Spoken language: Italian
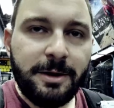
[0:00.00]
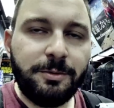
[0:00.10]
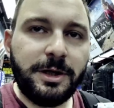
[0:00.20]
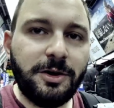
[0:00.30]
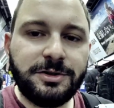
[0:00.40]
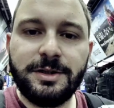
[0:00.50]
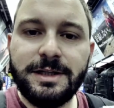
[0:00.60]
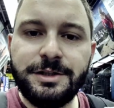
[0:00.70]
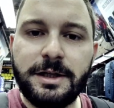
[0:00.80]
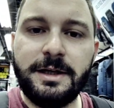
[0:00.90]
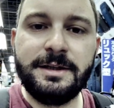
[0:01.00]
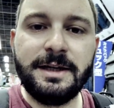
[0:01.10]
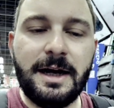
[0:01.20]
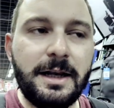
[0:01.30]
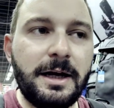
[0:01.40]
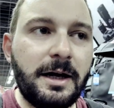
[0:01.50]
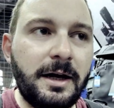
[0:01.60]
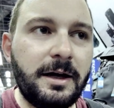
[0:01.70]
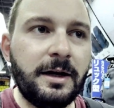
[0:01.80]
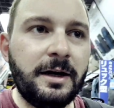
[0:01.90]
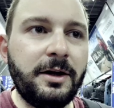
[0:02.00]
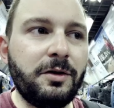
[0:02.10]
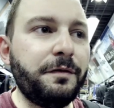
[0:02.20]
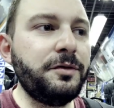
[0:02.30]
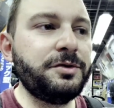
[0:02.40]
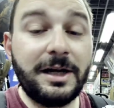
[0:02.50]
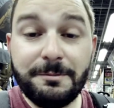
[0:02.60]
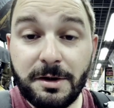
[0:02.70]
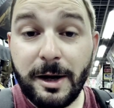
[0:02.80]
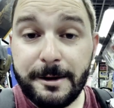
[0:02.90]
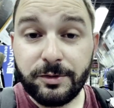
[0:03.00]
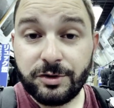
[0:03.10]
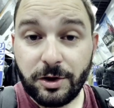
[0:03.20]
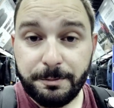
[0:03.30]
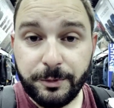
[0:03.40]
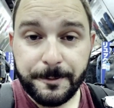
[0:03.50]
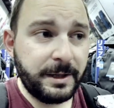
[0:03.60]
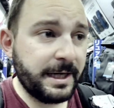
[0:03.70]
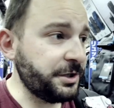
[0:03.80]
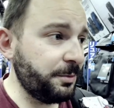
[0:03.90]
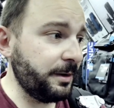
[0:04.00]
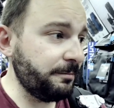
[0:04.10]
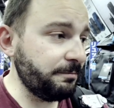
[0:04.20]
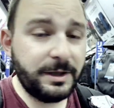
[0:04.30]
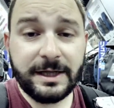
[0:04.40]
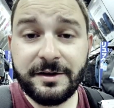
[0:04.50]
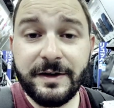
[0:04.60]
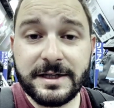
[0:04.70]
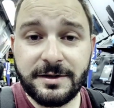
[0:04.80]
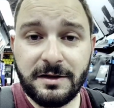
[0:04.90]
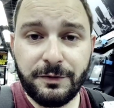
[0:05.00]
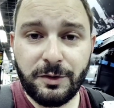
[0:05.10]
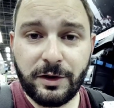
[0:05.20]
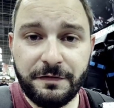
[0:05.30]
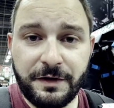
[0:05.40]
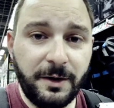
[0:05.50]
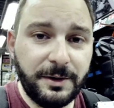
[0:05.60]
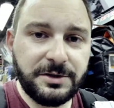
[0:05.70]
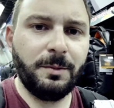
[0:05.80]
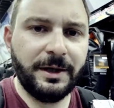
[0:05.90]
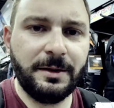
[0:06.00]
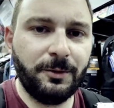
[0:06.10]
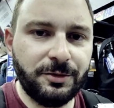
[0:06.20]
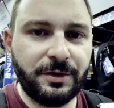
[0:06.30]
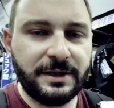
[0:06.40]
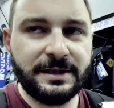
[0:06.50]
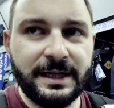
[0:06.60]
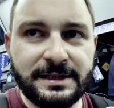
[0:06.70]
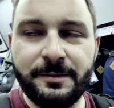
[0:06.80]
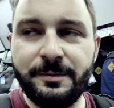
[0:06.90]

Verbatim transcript: un negozio del genere in Italia eh, non funzionerebbe mai purtroppo perché c'è una via diversa della fotografia e questo mi mette molto tristezza